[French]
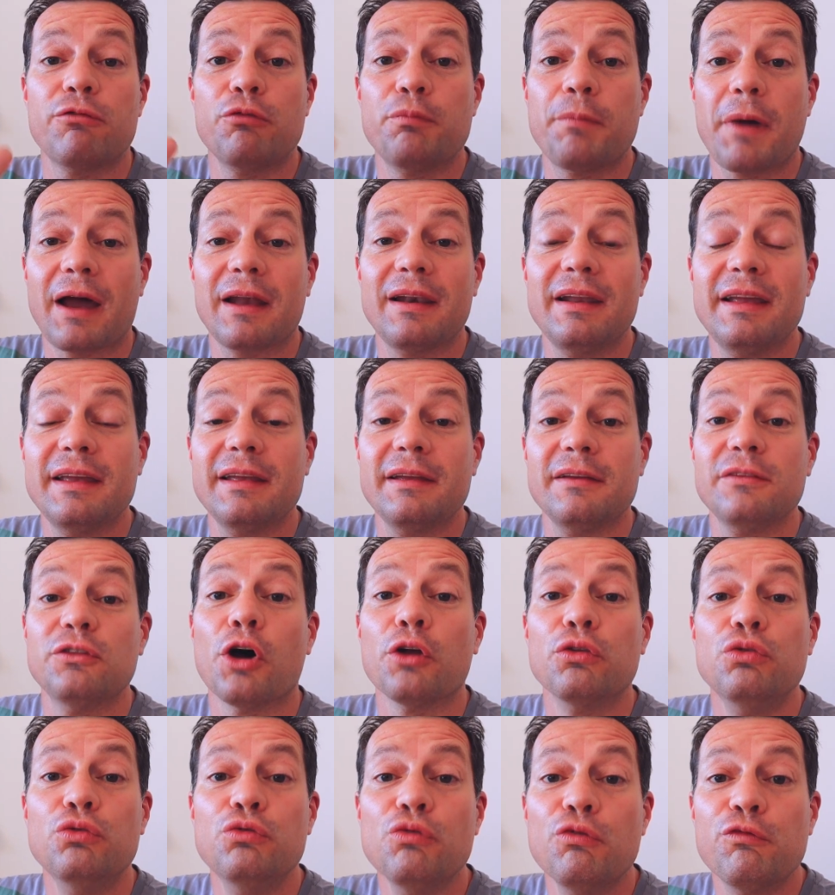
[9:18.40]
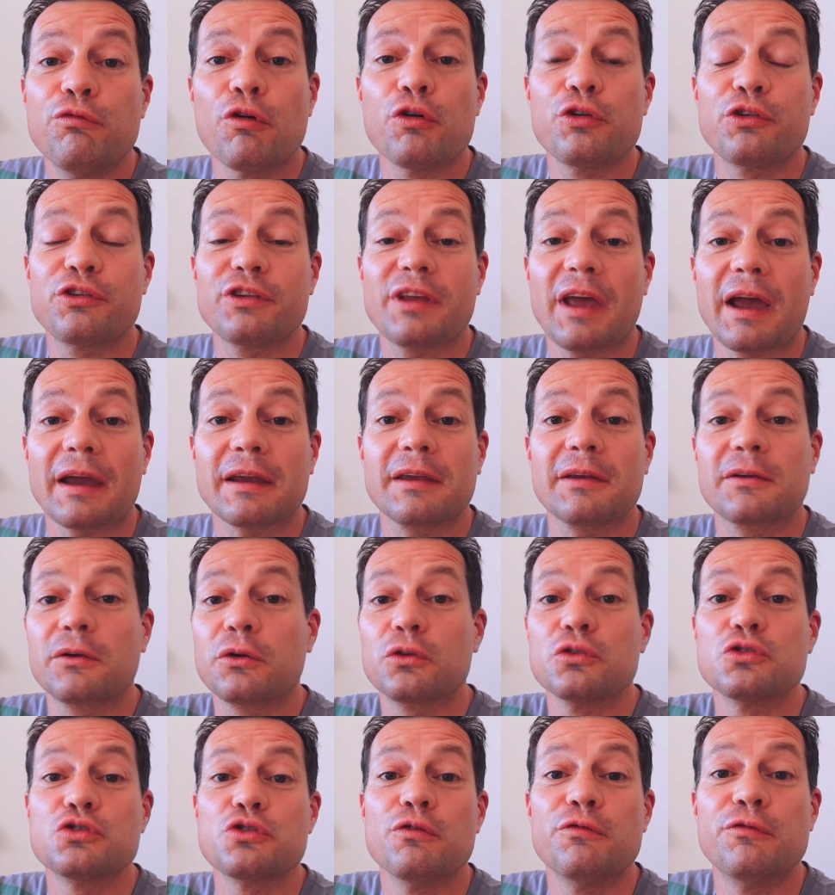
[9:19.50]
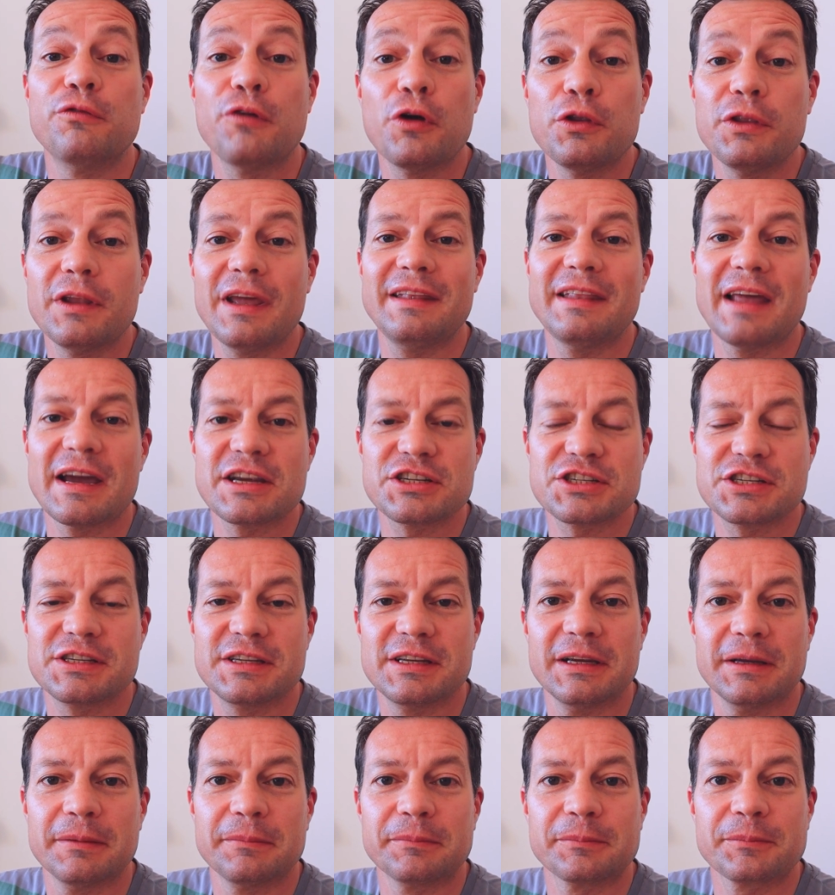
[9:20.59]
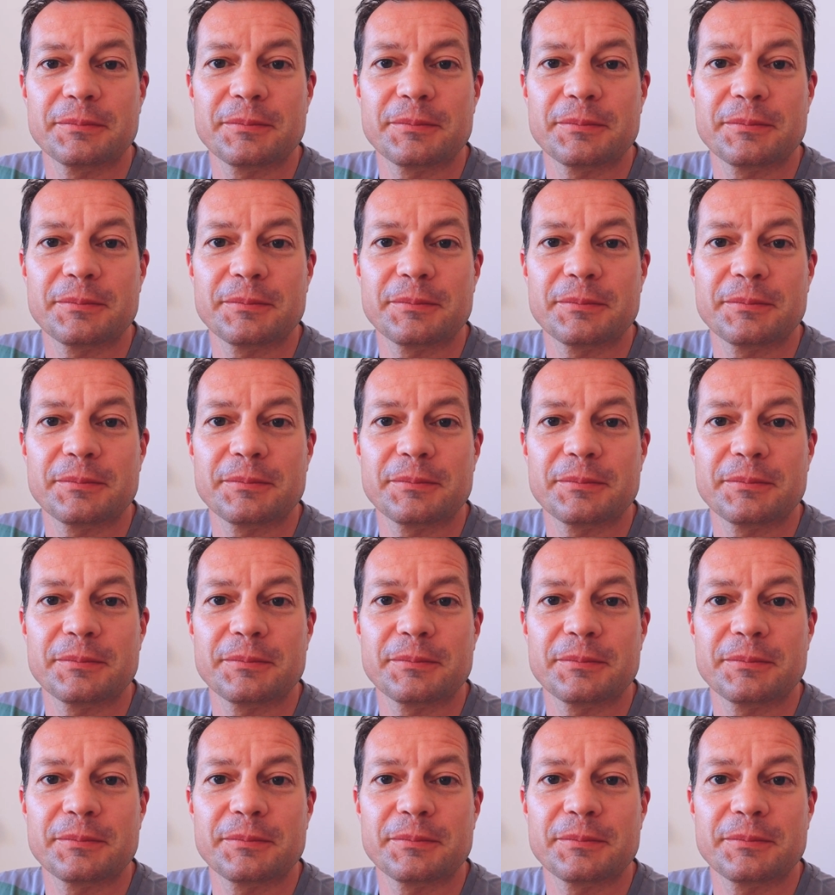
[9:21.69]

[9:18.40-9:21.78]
vous parler d'un nouveau sac que je venais d'acheter.